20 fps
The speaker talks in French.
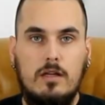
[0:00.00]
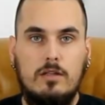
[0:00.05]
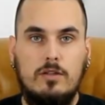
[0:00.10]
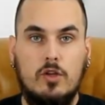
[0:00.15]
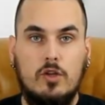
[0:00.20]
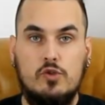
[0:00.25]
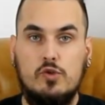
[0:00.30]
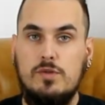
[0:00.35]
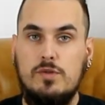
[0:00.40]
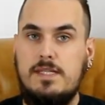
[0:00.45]

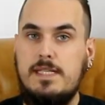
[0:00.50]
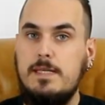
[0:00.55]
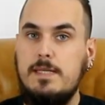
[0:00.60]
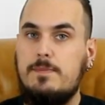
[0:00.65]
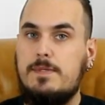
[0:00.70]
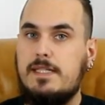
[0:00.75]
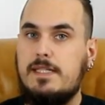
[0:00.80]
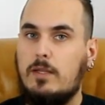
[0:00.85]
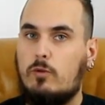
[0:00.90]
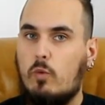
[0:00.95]
Dans une cible
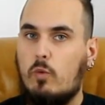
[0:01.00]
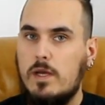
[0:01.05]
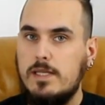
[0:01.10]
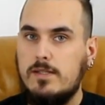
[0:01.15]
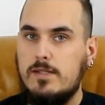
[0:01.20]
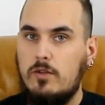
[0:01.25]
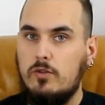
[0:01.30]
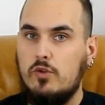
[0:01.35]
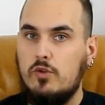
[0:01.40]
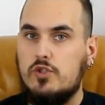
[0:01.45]

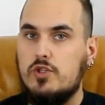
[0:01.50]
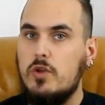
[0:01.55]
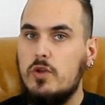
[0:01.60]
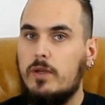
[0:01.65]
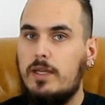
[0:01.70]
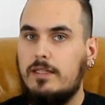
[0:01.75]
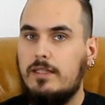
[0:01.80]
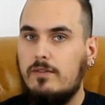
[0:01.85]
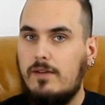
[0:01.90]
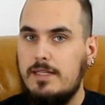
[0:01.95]
C300 de
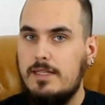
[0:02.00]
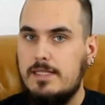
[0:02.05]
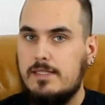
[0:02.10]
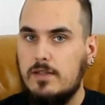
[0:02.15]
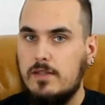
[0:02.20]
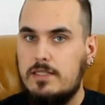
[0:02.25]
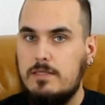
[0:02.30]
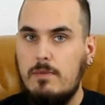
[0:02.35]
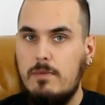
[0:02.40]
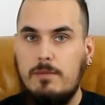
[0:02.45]
190
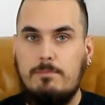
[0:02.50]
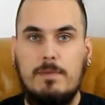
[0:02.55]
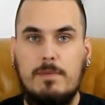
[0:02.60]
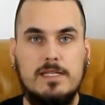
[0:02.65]
cm par